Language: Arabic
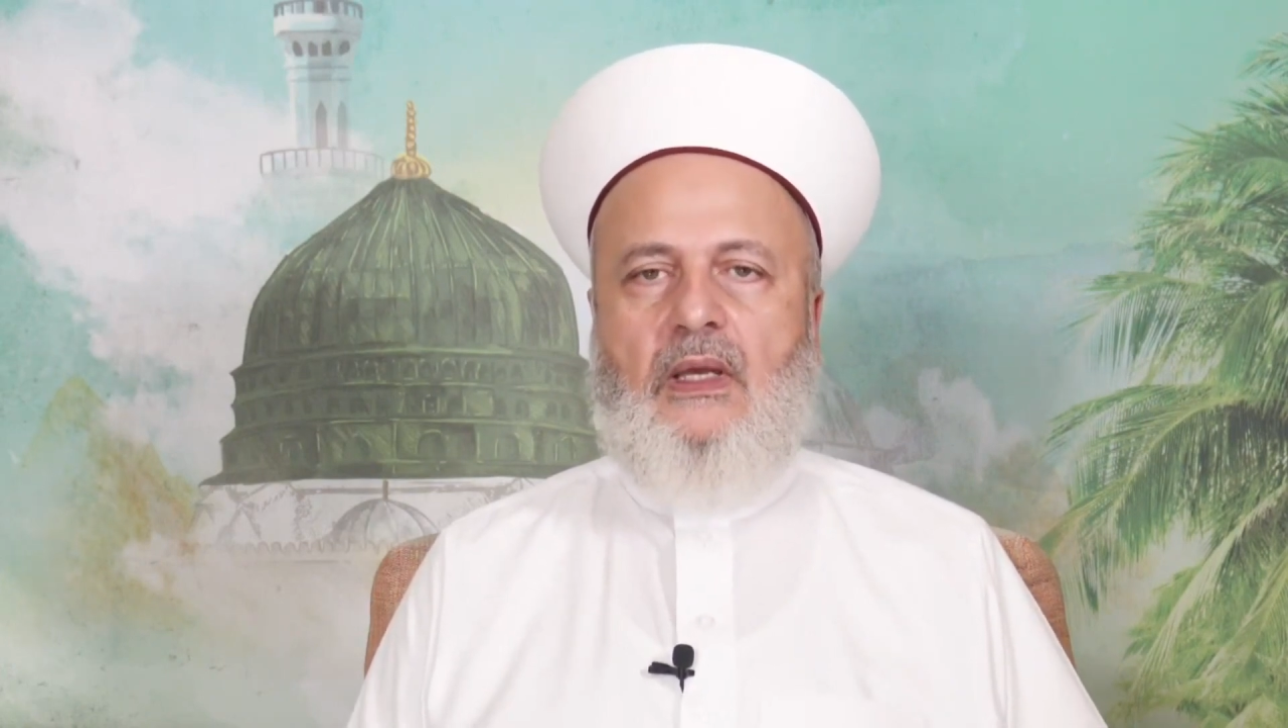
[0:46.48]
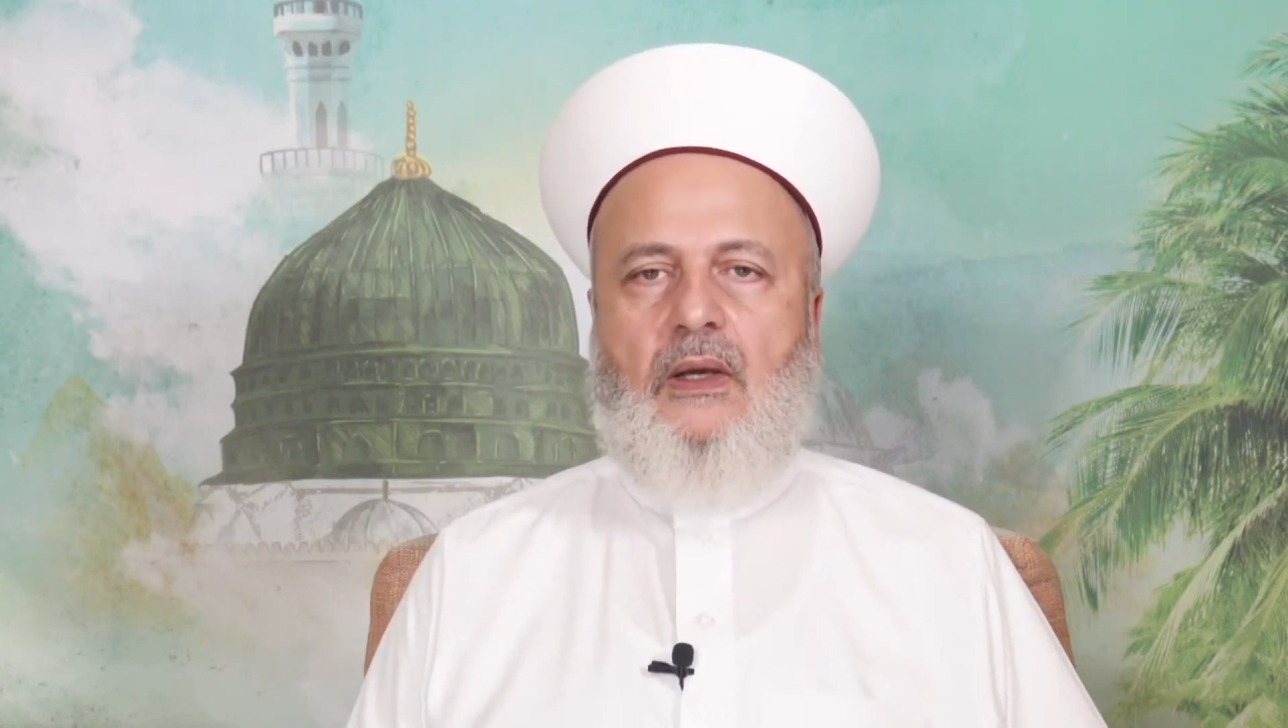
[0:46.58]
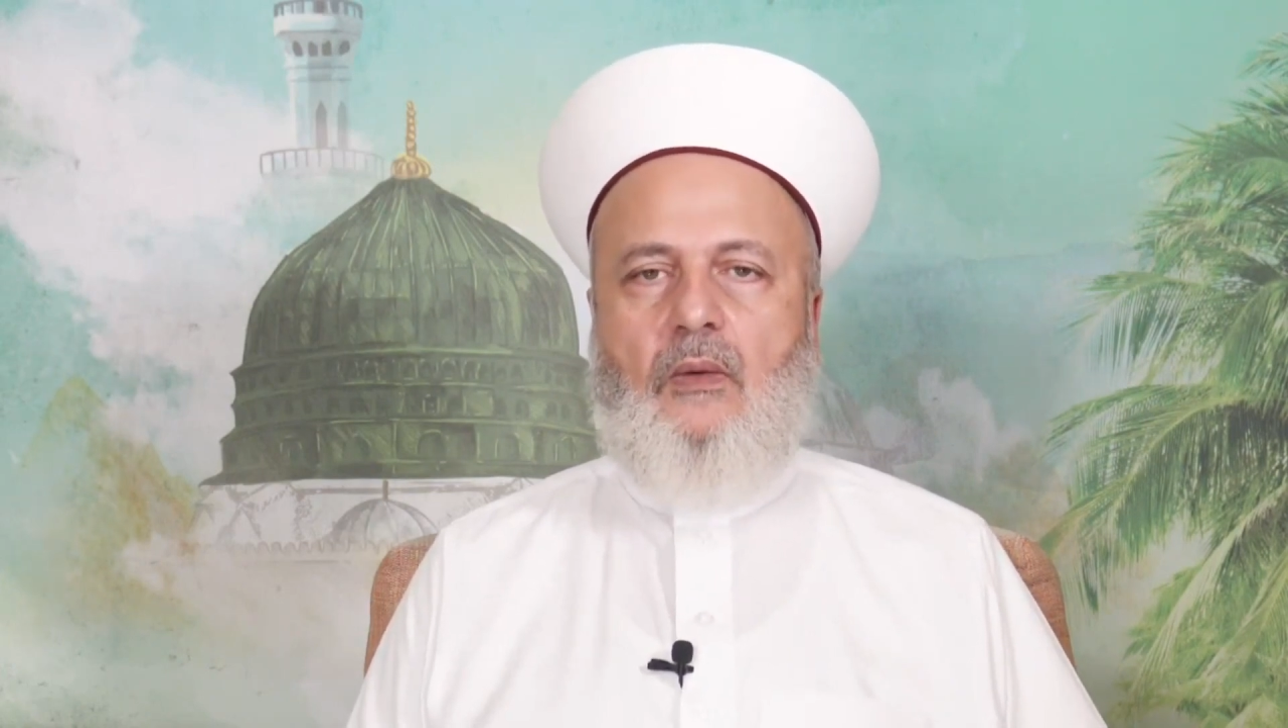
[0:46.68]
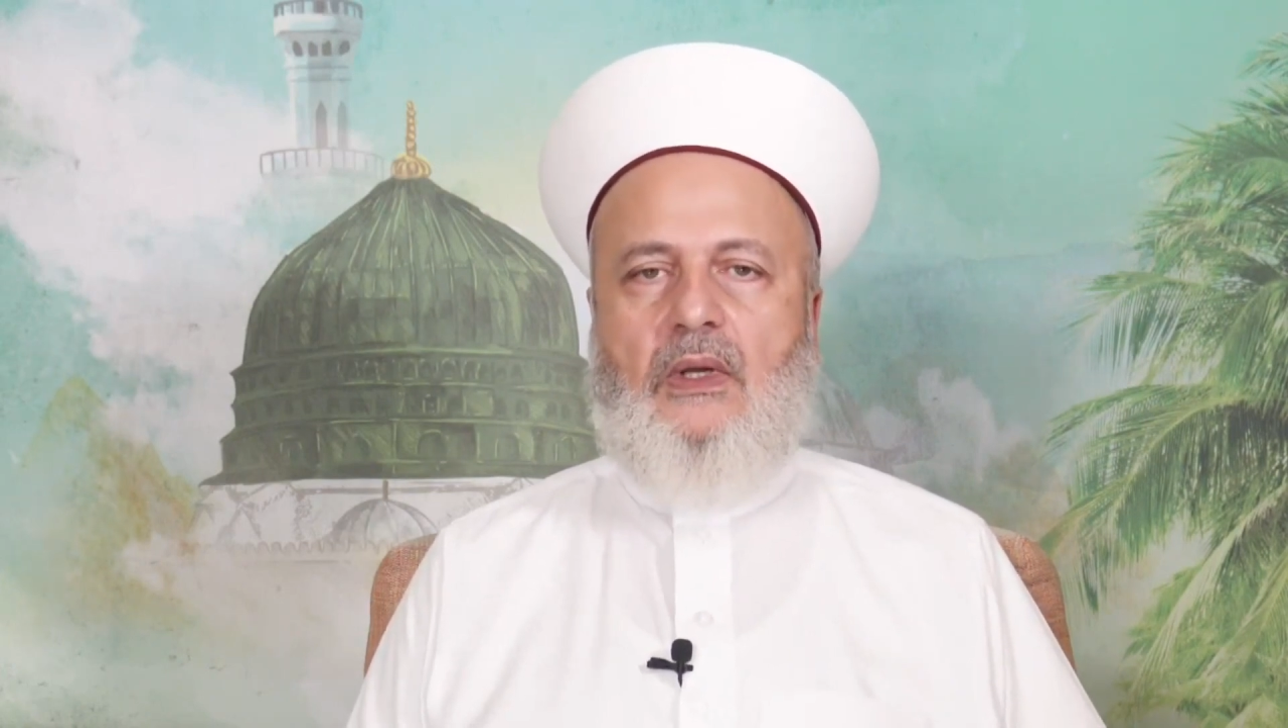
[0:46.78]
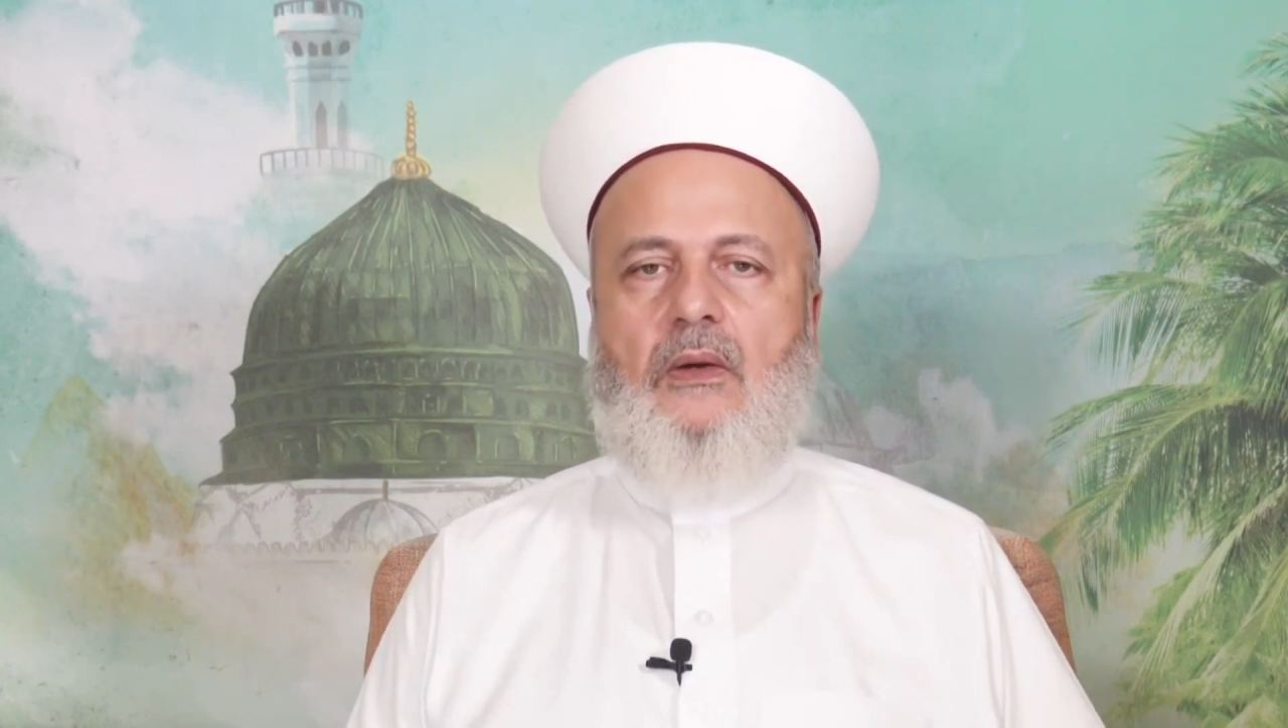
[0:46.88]

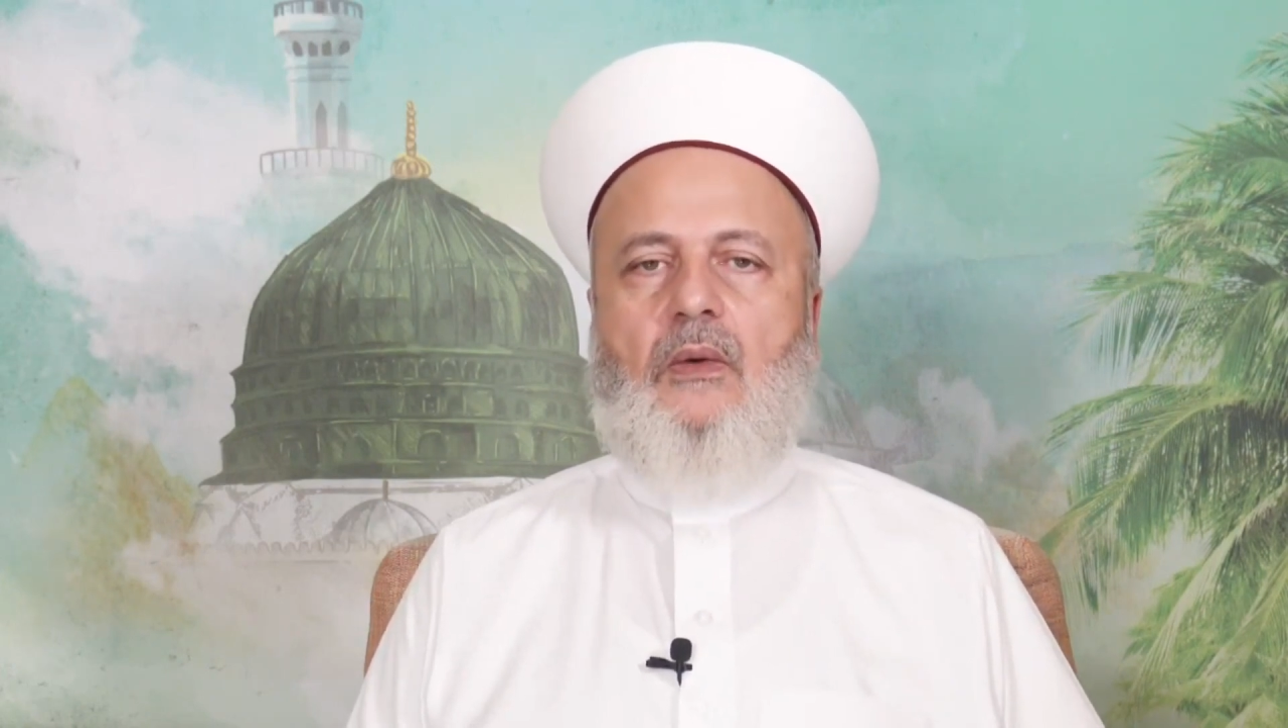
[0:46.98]
وروى